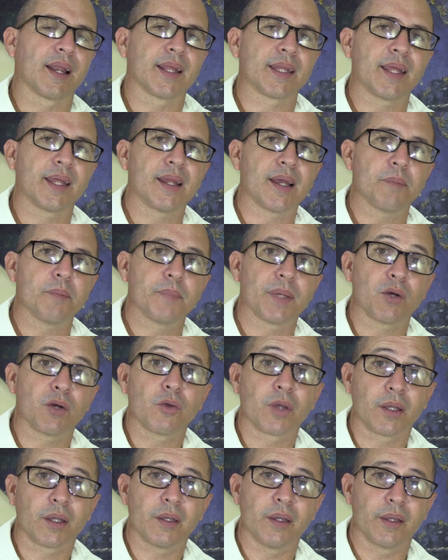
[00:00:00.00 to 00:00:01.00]
Latina, pero
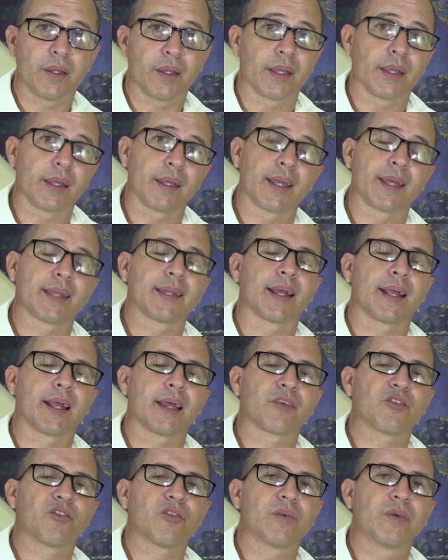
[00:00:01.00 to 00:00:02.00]
que en este
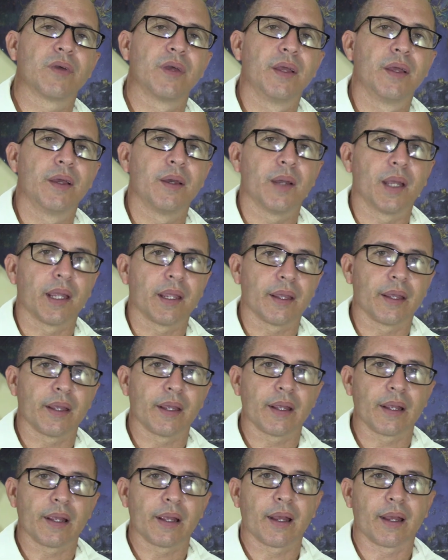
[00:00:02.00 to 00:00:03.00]
caso
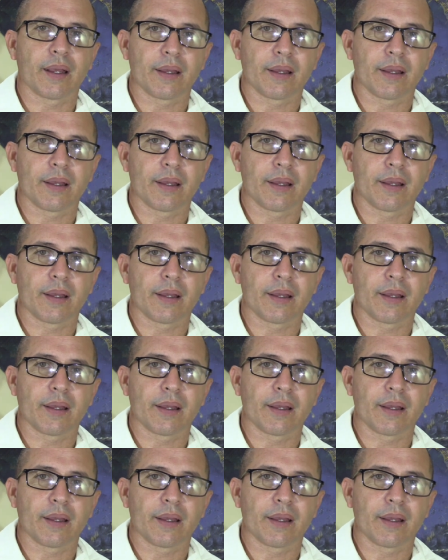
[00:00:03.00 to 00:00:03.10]
eh,